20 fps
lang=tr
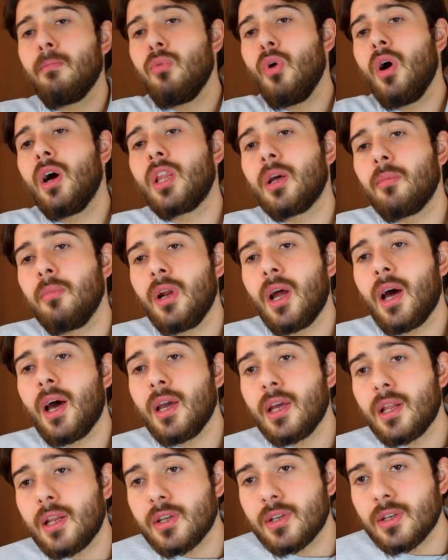Bu adamın
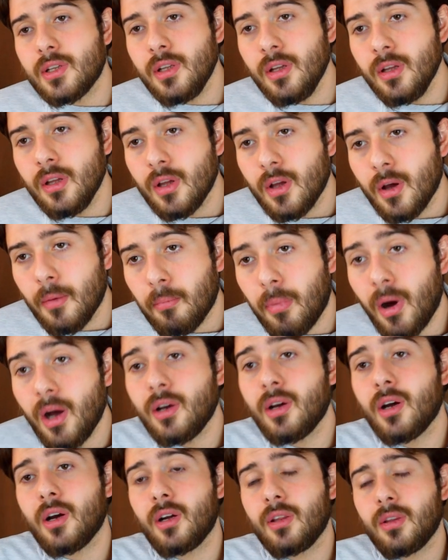ailesini
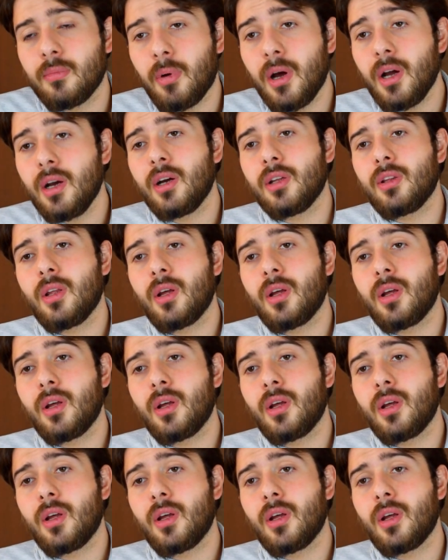banka banka